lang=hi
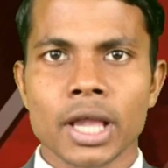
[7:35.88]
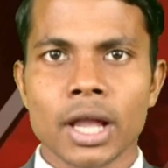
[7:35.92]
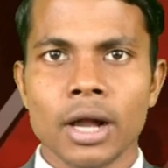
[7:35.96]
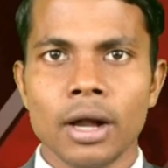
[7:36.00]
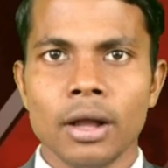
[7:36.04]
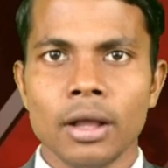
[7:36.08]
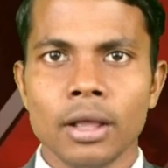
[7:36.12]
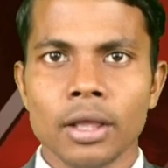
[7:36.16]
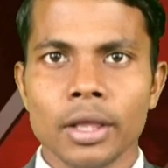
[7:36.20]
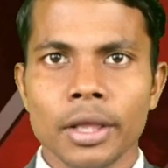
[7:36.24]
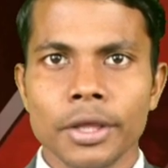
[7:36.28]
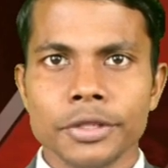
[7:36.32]

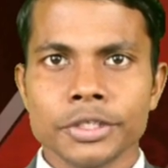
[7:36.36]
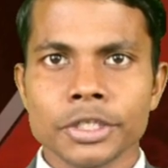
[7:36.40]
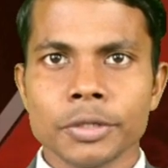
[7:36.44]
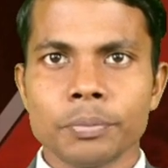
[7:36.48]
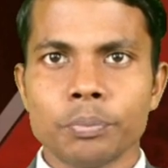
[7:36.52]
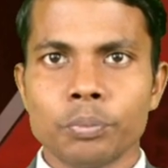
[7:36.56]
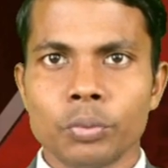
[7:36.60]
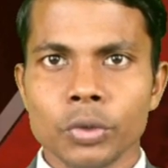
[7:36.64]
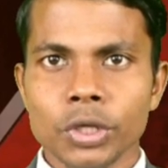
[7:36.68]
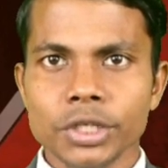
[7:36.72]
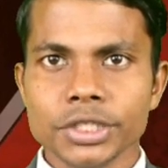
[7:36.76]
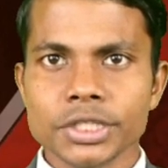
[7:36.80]
जाएगा
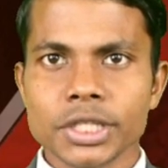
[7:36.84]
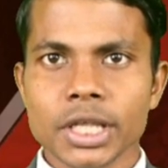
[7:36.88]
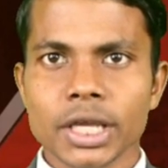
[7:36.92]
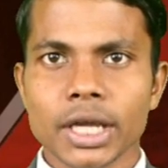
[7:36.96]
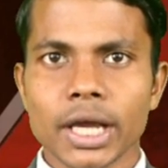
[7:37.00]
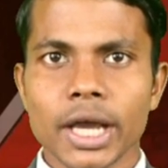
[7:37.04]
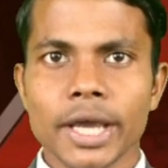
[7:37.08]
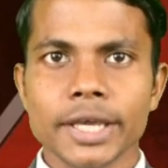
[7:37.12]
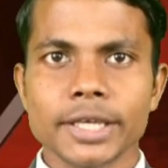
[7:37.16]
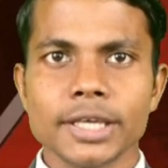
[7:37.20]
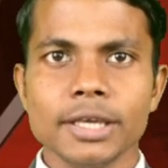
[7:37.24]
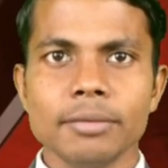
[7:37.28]
जब पुलिस ने
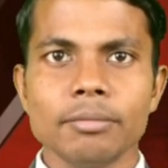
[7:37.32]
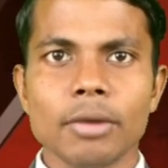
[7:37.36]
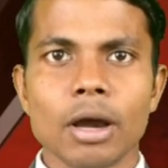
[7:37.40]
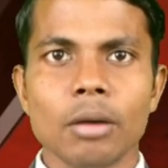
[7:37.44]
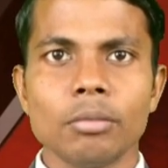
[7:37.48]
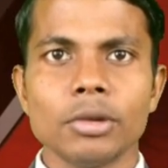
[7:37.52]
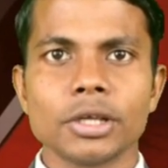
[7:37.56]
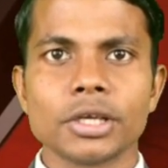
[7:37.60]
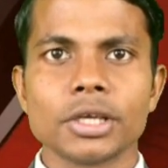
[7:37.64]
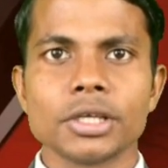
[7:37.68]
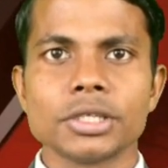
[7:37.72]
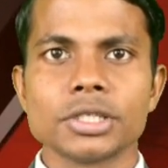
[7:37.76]
कहा है कि
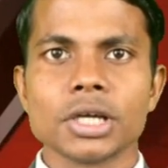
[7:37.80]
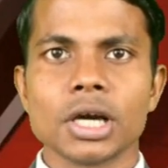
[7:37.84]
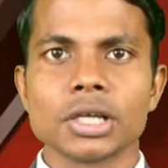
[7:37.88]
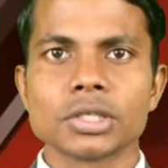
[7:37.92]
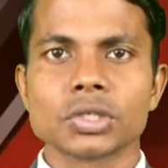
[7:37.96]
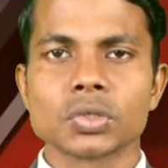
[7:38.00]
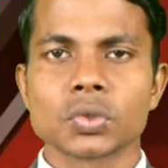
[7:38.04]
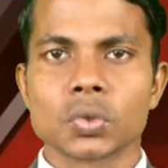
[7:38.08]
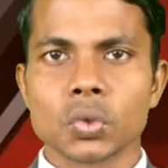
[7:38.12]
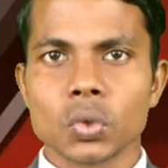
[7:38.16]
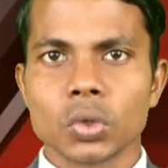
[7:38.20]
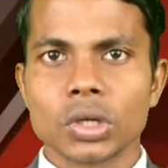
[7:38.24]
मामले की
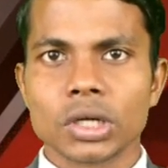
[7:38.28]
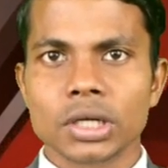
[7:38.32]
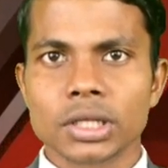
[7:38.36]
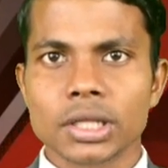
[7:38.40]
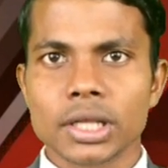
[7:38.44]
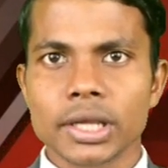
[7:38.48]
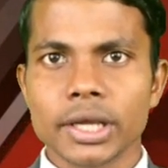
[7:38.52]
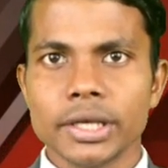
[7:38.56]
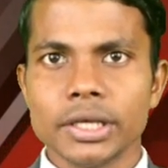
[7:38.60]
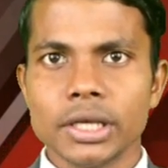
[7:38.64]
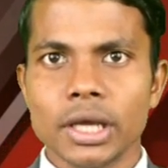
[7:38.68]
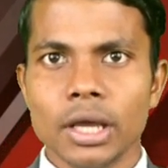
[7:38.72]
जाँच शुरू कर
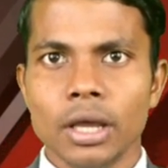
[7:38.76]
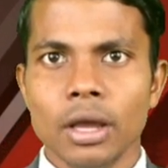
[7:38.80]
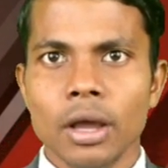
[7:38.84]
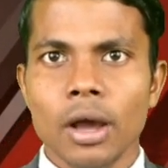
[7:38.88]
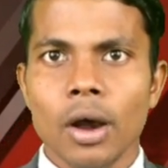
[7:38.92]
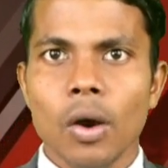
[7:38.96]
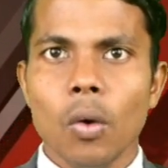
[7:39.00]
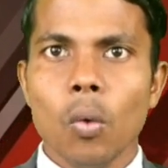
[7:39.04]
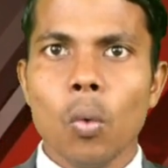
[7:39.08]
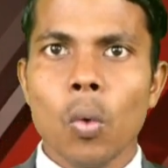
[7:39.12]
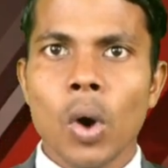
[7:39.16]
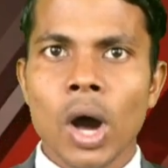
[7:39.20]
दी गई है
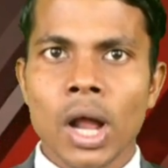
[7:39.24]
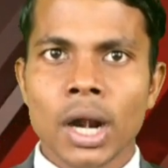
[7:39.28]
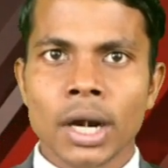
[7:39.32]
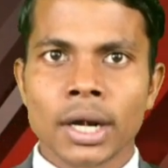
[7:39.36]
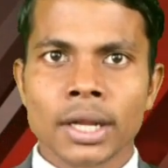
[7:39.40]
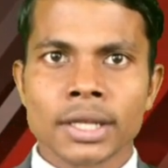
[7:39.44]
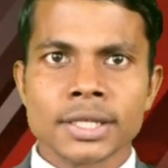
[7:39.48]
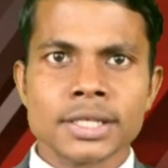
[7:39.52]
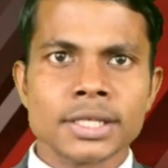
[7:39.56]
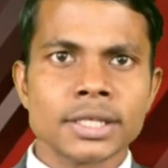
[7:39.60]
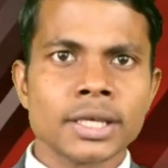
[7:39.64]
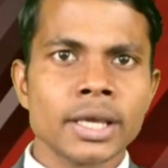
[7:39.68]

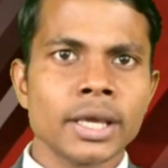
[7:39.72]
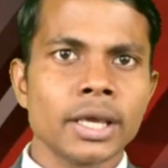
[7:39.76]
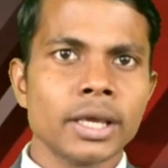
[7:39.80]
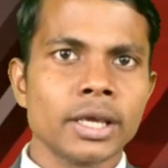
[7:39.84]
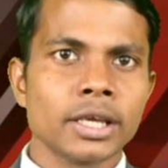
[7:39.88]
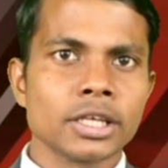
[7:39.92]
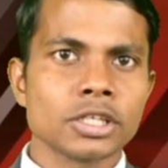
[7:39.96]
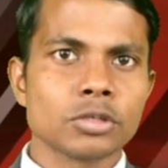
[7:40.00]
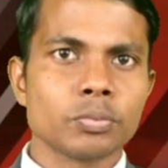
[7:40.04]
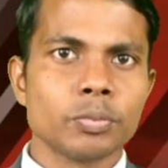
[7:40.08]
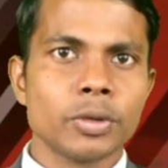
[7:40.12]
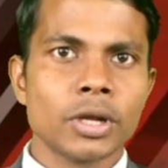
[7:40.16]
वाराणसी के
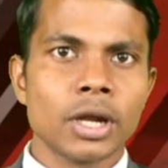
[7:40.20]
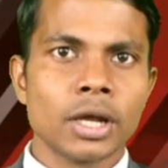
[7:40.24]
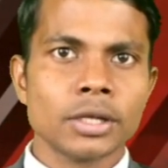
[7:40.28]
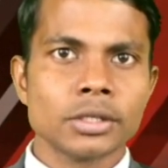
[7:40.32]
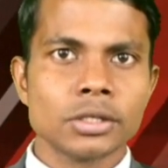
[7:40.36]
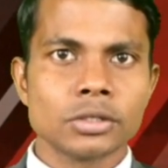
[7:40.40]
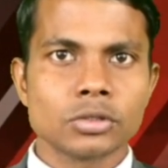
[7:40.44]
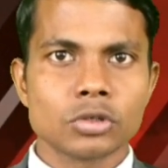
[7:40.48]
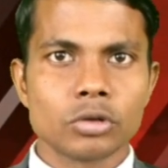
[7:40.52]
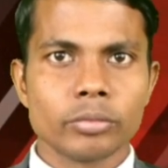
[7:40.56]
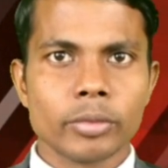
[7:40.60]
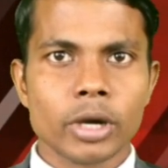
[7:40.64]
ए
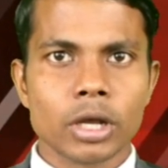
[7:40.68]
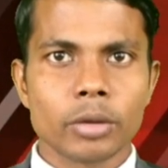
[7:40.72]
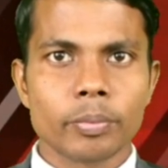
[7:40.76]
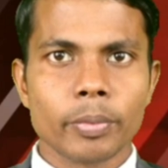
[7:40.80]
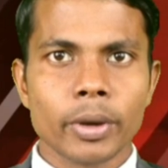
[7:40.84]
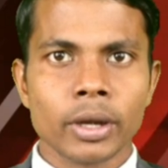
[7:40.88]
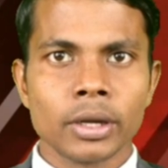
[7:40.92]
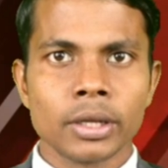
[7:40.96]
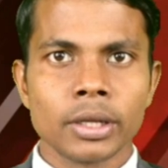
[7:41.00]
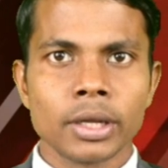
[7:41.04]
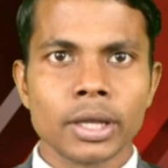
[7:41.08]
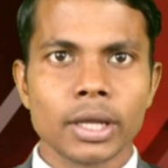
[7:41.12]
राजेश कुमार
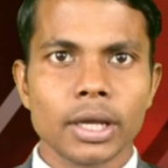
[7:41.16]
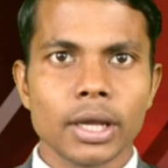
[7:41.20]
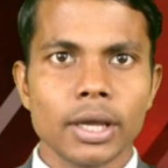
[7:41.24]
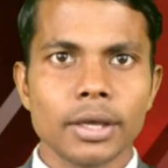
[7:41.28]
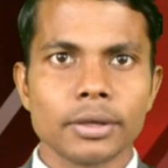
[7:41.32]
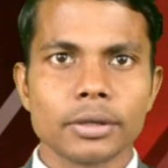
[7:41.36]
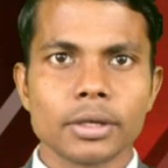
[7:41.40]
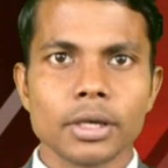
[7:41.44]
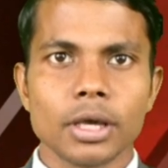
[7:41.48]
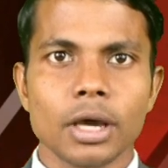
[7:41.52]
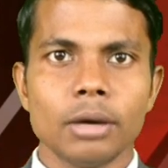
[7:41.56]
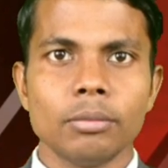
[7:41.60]
पांडे ने कहा
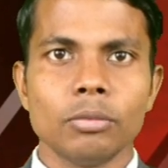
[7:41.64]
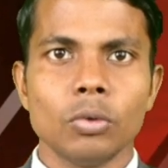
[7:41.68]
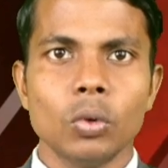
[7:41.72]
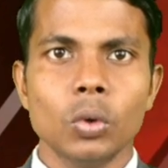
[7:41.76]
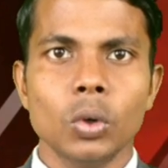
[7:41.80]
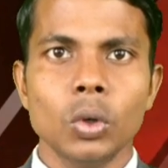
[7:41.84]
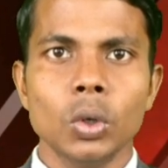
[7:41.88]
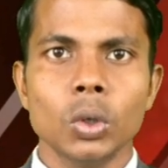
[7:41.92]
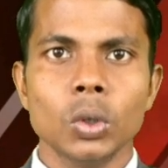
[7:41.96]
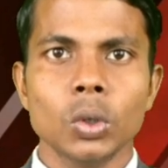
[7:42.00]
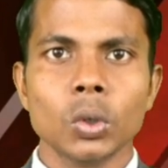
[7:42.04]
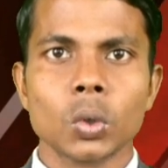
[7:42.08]
है कि हम
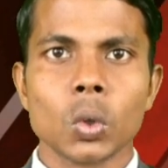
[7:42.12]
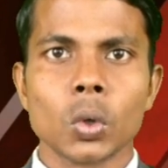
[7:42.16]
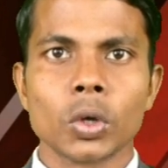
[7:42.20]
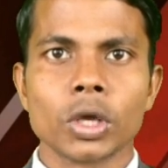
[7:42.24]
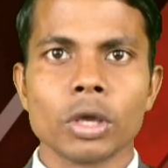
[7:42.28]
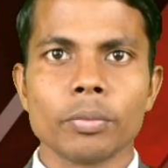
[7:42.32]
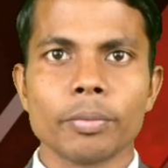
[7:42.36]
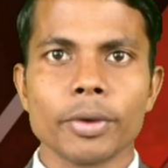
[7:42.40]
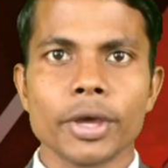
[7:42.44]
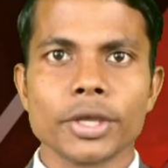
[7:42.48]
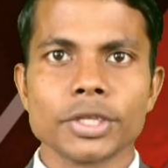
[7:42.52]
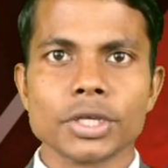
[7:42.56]
उन लोगों
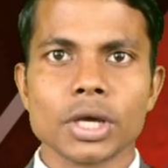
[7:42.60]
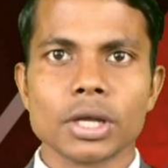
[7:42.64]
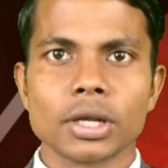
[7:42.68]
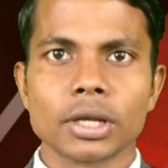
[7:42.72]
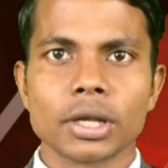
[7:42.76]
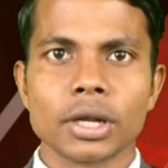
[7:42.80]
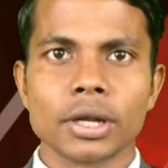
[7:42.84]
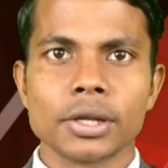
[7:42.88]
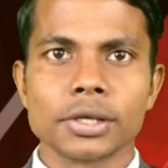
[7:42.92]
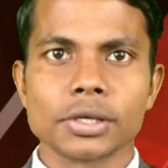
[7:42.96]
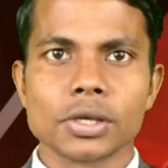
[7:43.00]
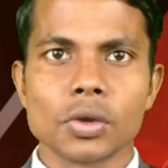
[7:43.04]
की
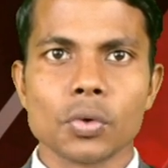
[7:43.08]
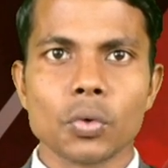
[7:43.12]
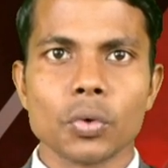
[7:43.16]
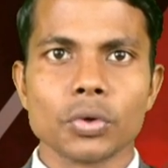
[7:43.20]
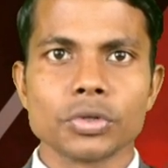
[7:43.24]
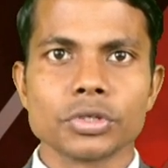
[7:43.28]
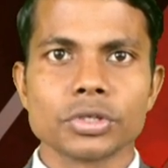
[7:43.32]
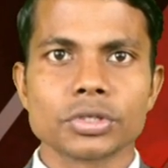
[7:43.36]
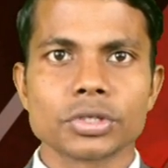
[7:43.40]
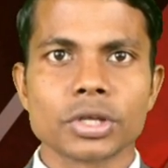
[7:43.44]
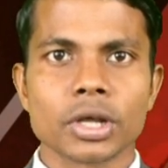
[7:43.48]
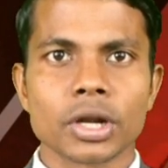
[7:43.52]
पहचान करने की
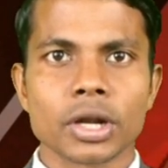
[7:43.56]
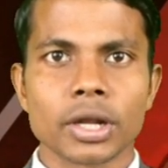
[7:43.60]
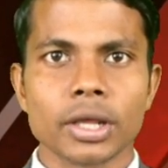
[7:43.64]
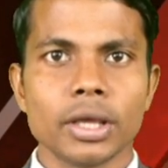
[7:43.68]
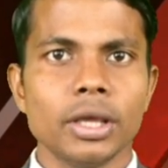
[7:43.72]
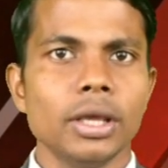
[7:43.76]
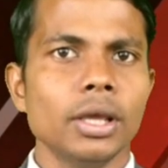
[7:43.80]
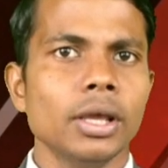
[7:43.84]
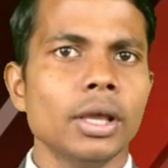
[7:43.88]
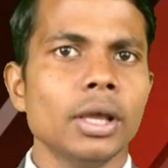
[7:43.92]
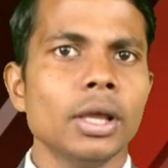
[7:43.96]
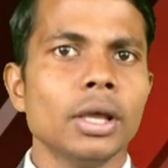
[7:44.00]
कोशिश कर रहे
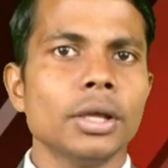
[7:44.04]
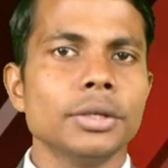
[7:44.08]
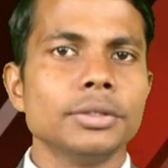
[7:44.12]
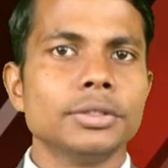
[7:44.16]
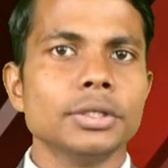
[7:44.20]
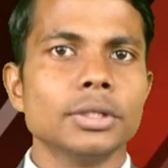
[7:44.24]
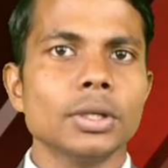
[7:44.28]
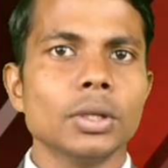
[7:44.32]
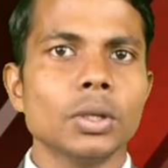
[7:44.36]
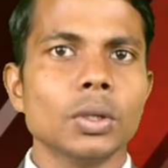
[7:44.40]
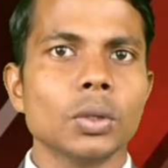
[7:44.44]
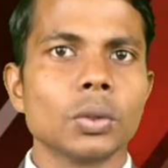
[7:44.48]
हैं
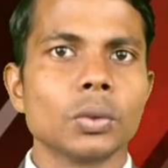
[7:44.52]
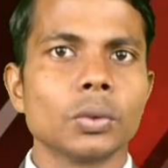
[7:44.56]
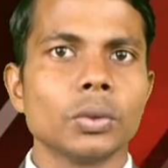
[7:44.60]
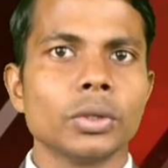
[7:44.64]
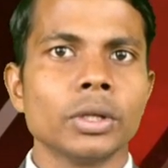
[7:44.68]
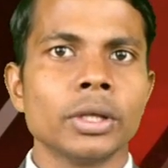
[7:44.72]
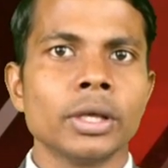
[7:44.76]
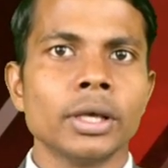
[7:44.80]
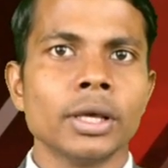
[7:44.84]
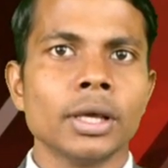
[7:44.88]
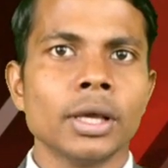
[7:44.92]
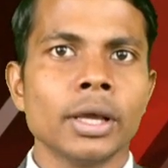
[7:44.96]
जिन
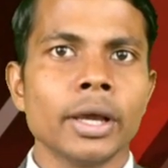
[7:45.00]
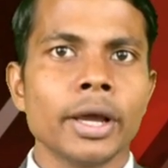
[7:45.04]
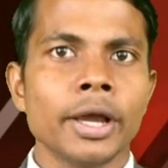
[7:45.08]
लोगों ने